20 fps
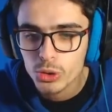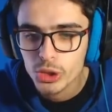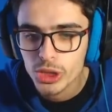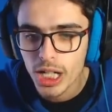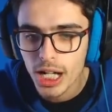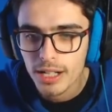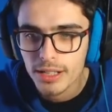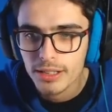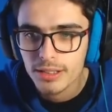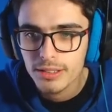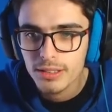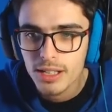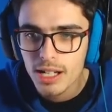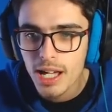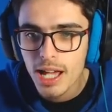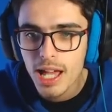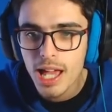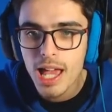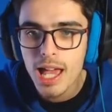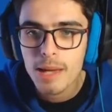Shard
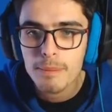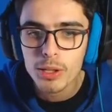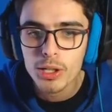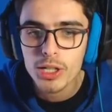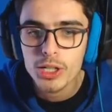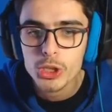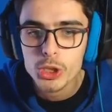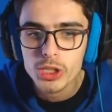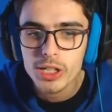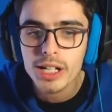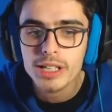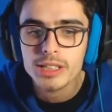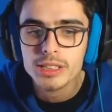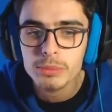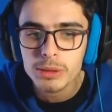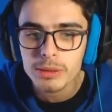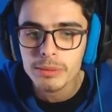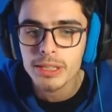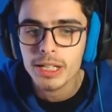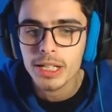Eh però le Shard
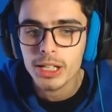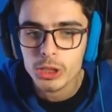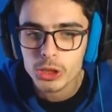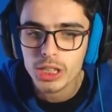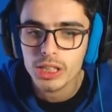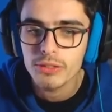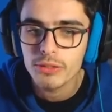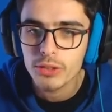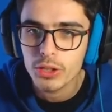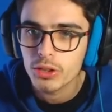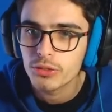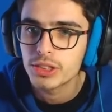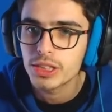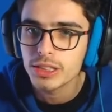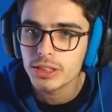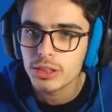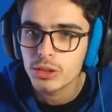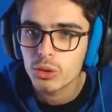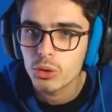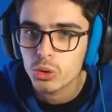Sapete che le Shard è vero
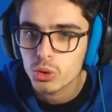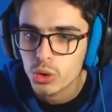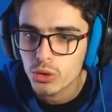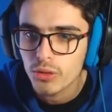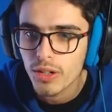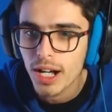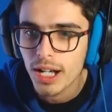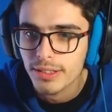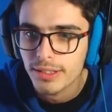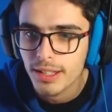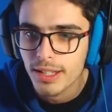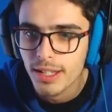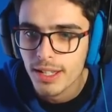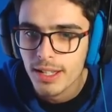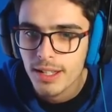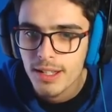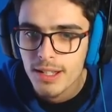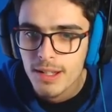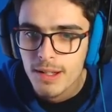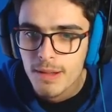effettivamente non le ho trovate eh.